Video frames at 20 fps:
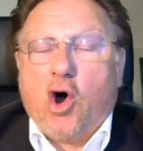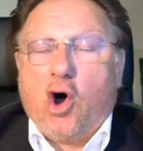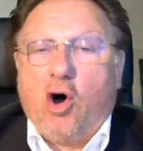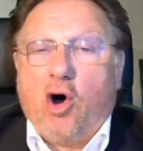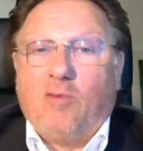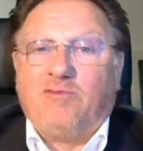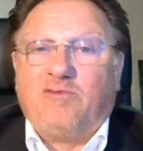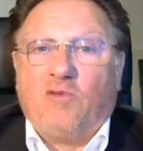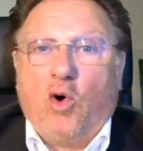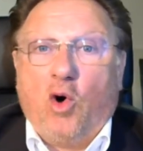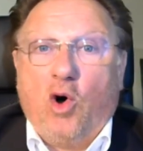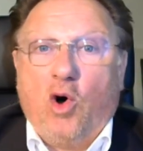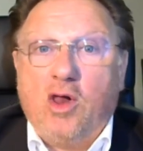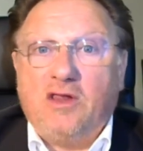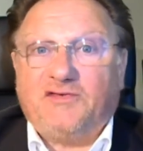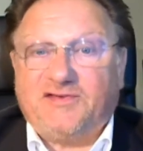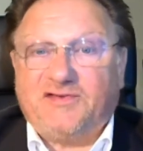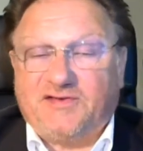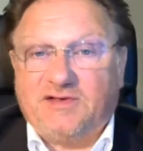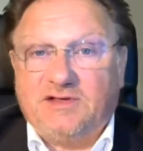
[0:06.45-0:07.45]

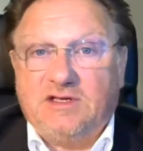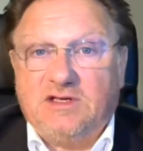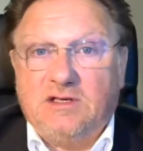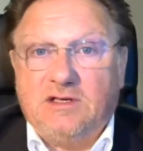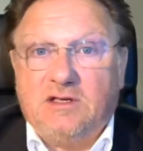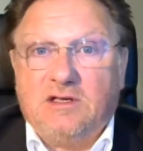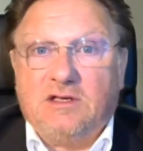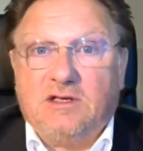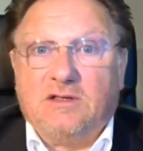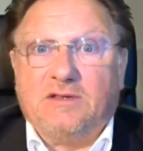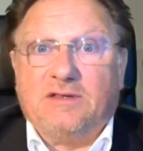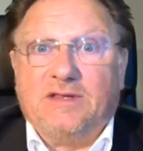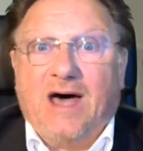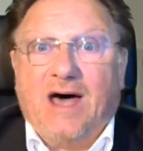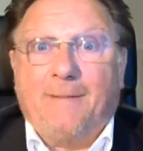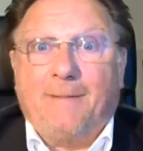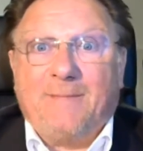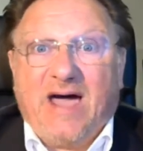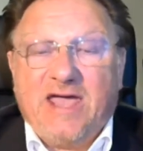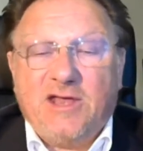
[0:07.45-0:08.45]
obwohl Sie
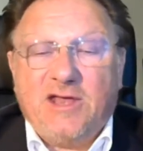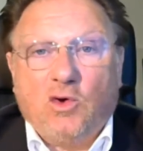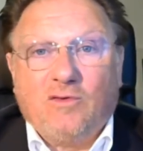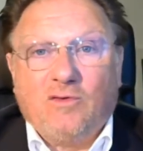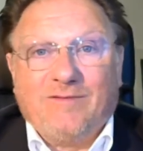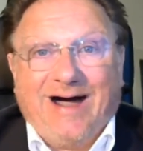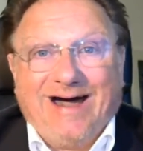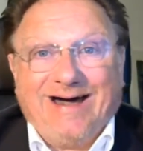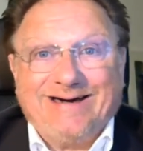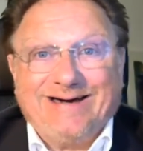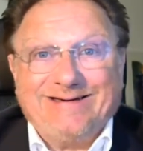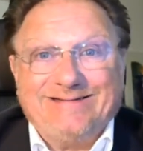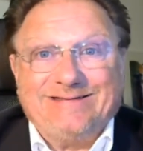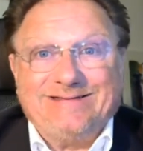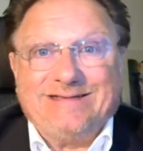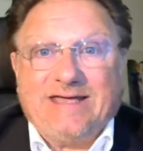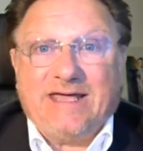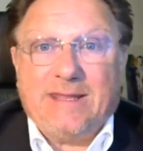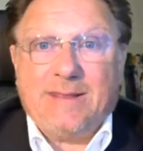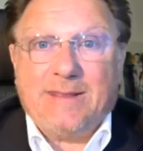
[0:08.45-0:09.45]
der Meinung
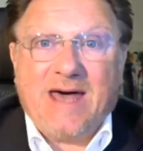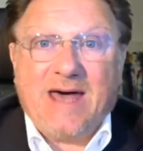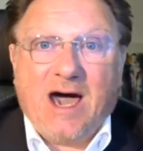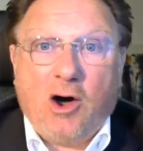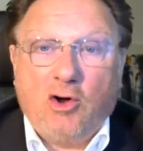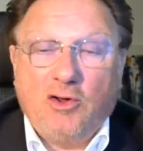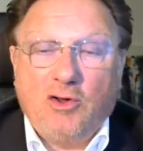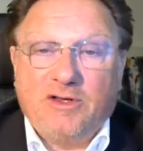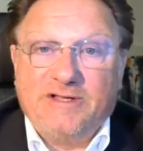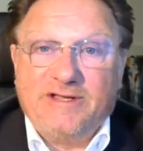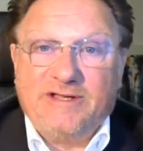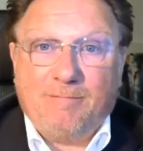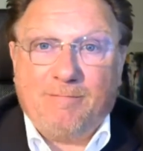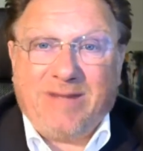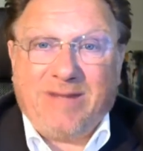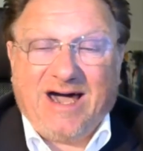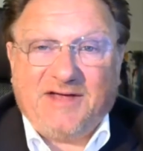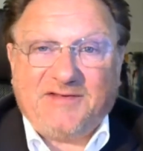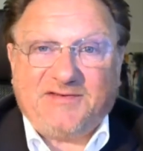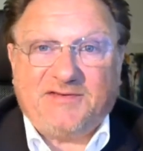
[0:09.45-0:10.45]
waren, genau die
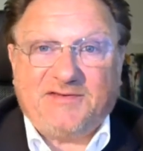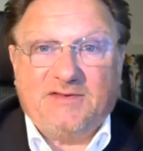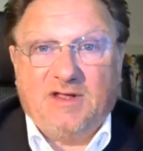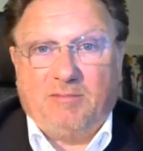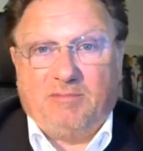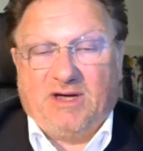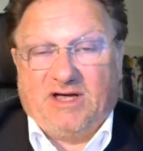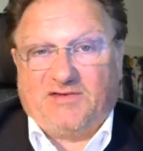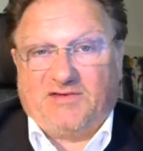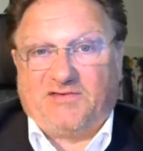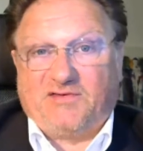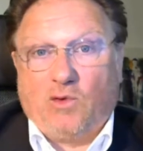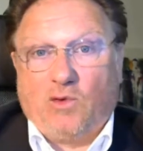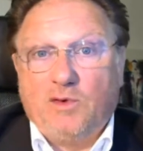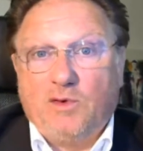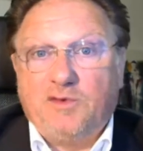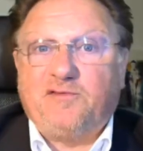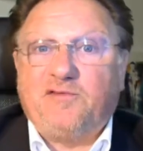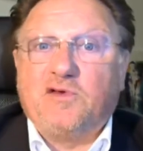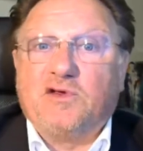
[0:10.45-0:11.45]
passende
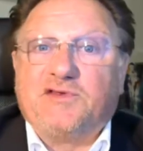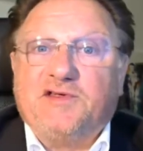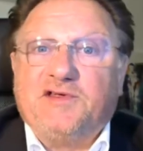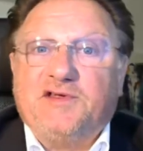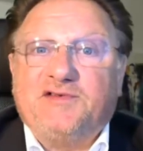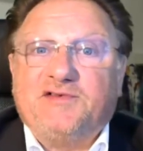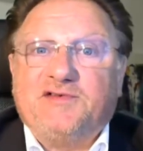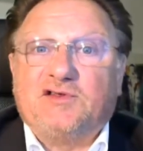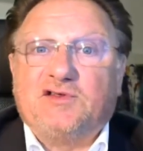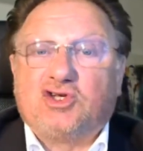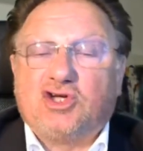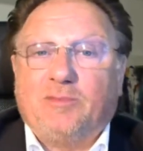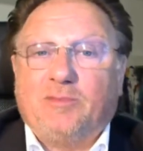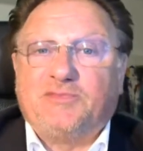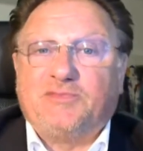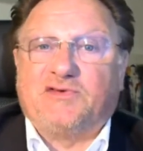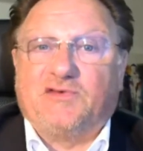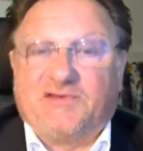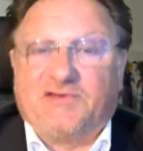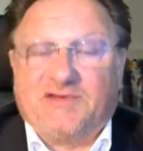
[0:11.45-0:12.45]
Person für diesen
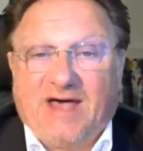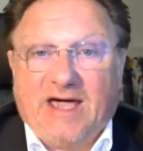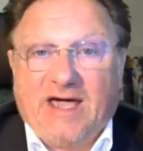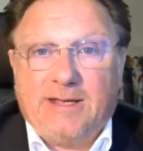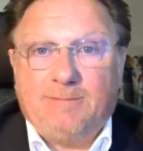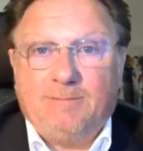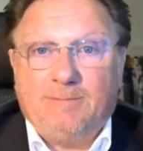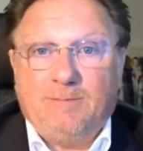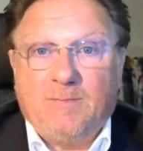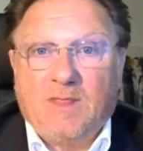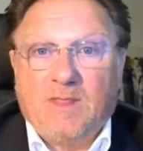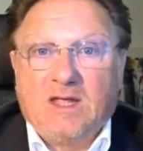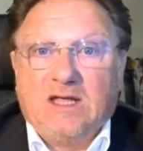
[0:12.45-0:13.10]
Job zu sein?